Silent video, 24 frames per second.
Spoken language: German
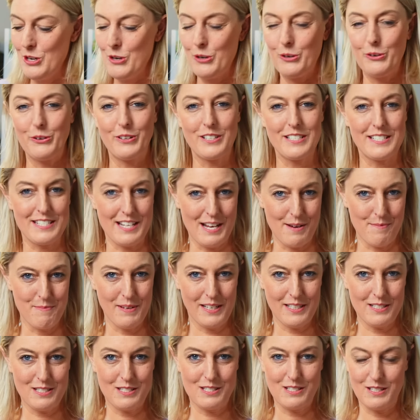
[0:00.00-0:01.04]
und der
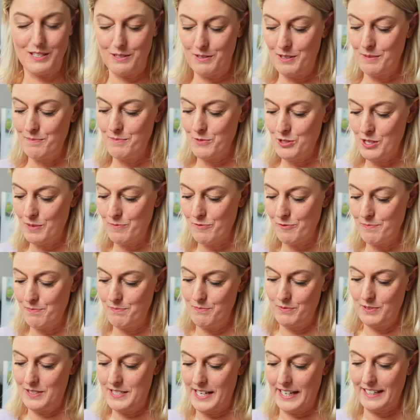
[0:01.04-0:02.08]

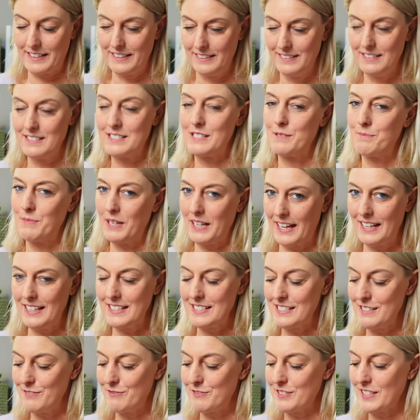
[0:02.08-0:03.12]
Mixtopfdeckel ähm, ist immer
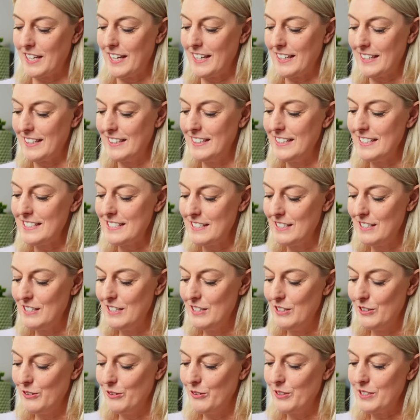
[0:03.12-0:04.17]
relativ dreckig.
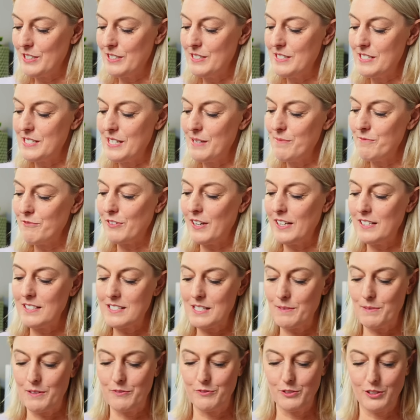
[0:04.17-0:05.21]
Und in dem Fall ist
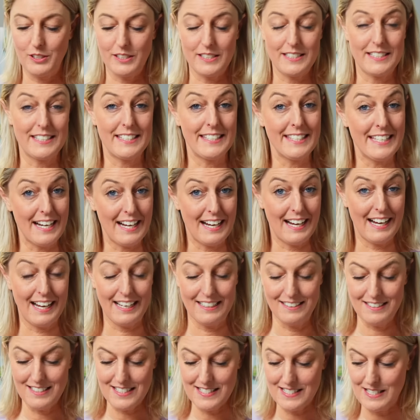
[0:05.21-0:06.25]
aber wirklich hier
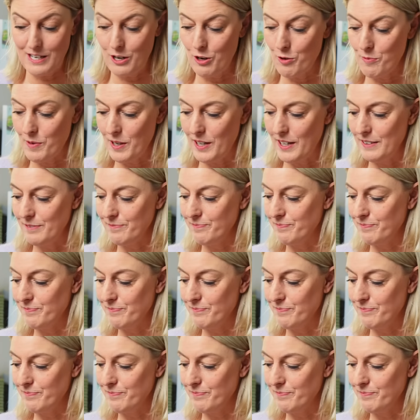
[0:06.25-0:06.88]
alles sauber